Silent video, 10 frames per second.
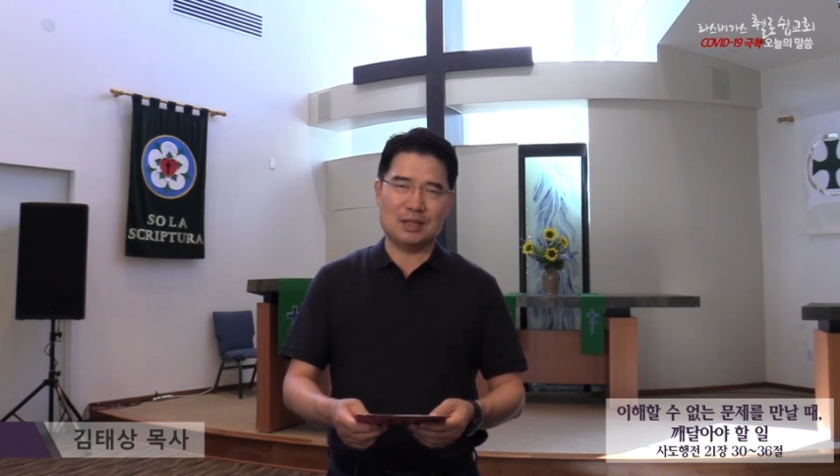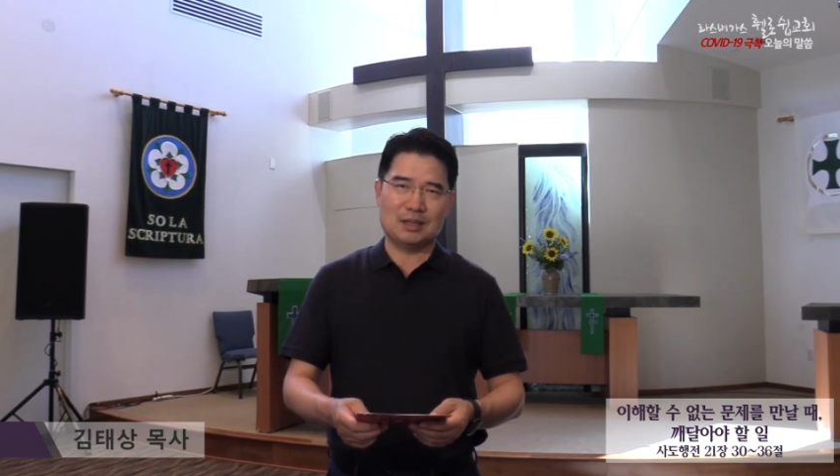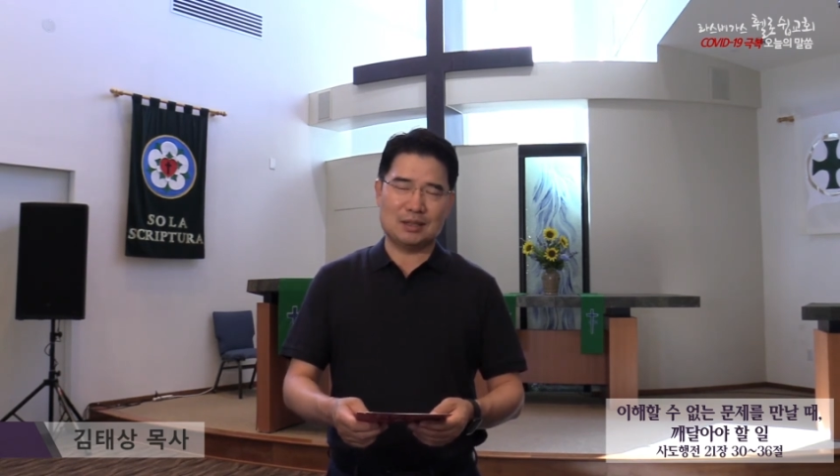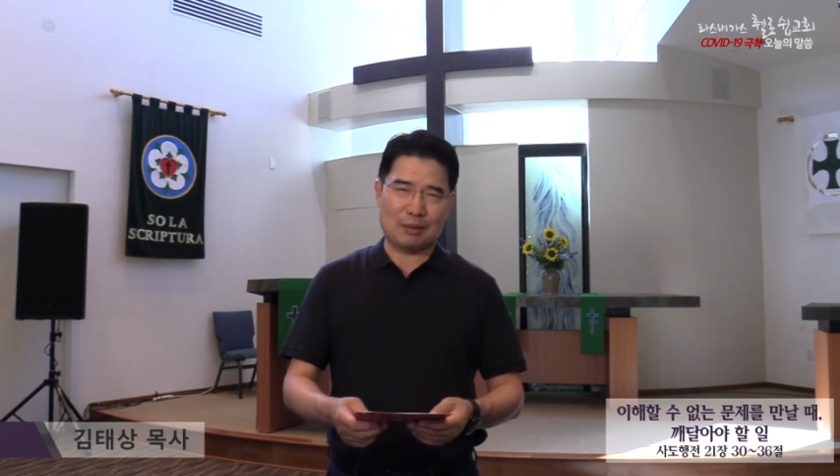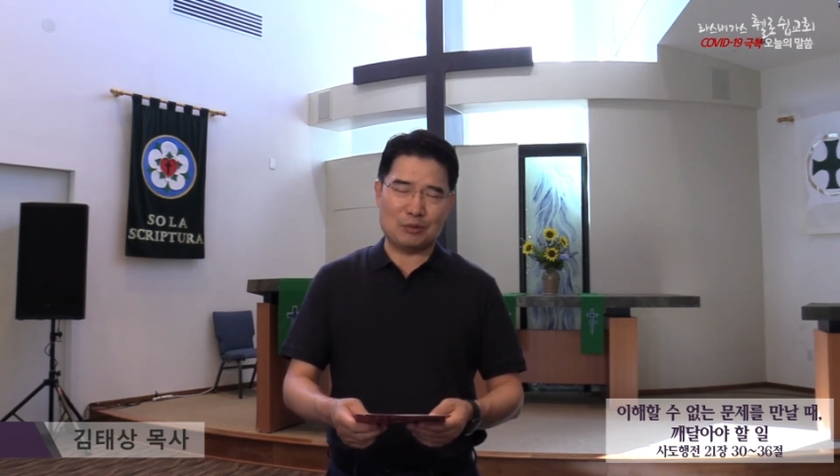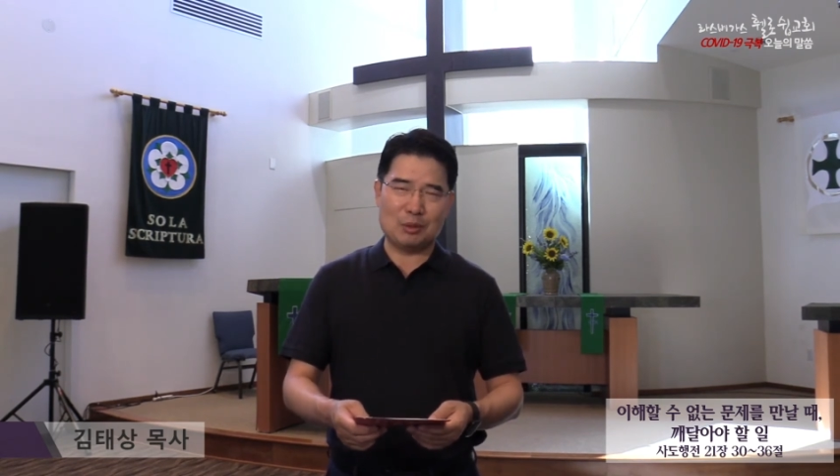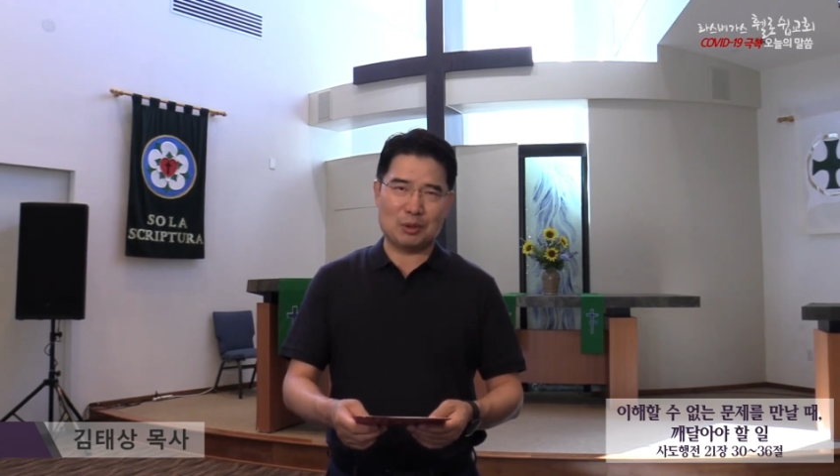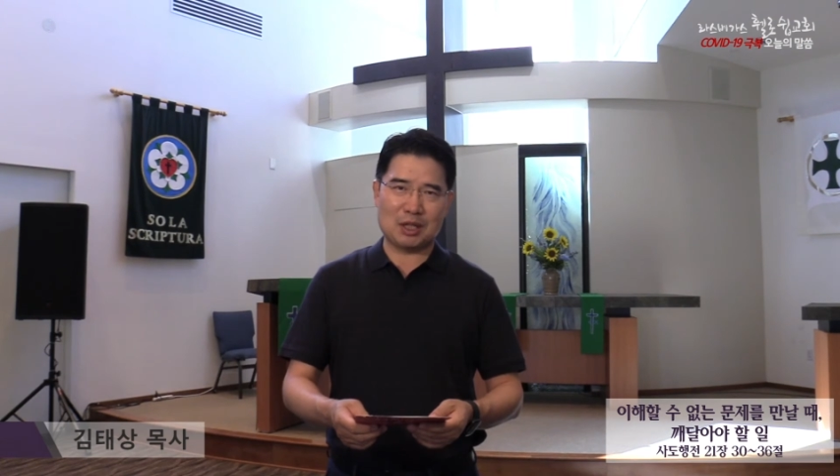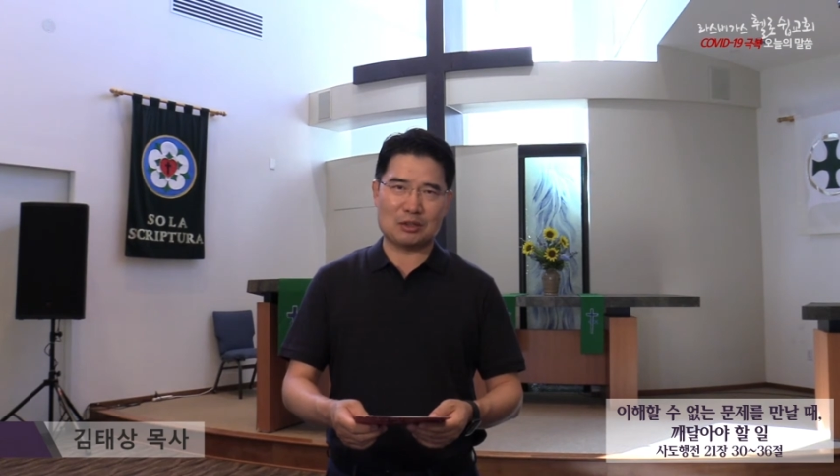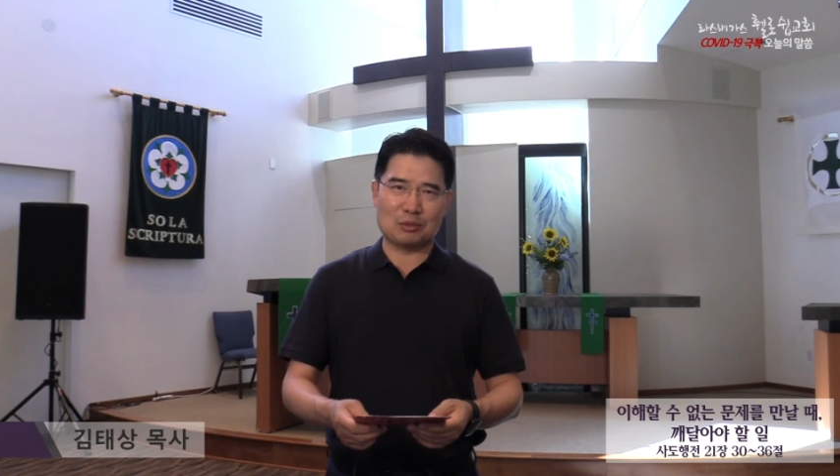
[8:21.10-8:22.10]
그는
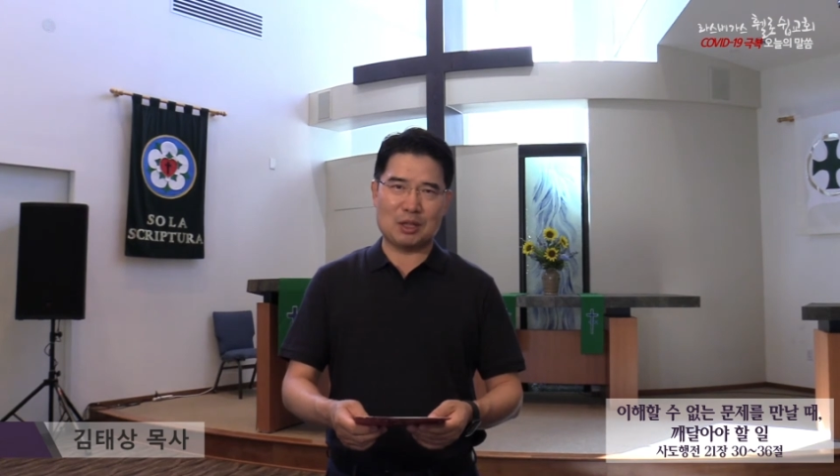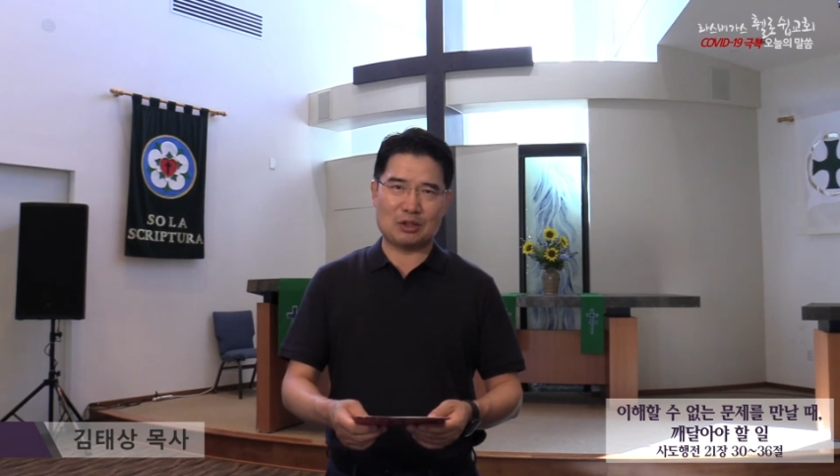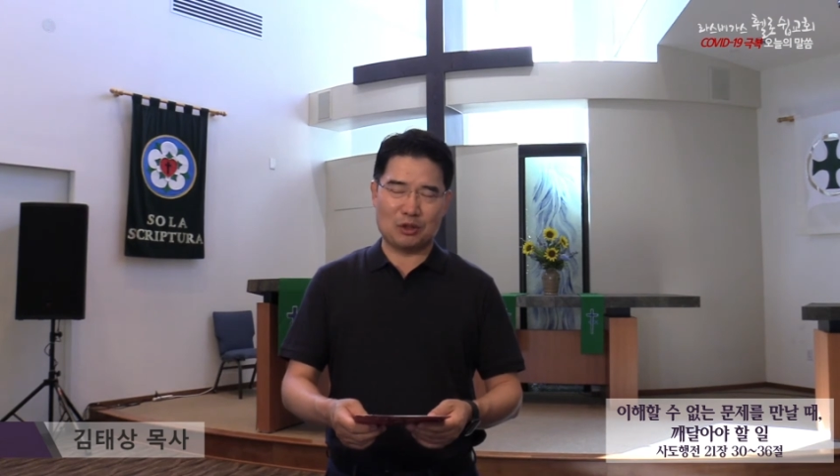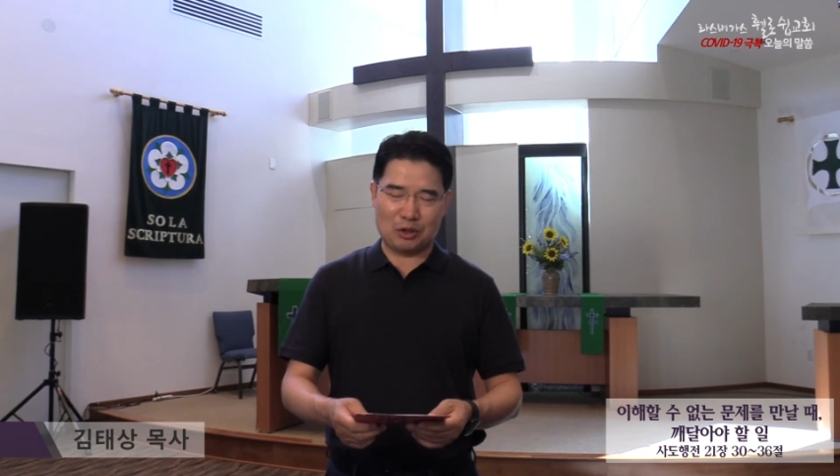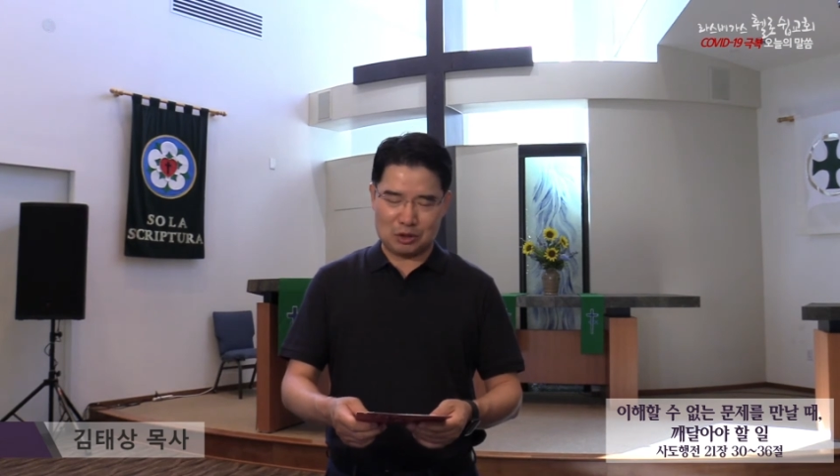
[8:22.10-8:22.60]
남들보다 정말 더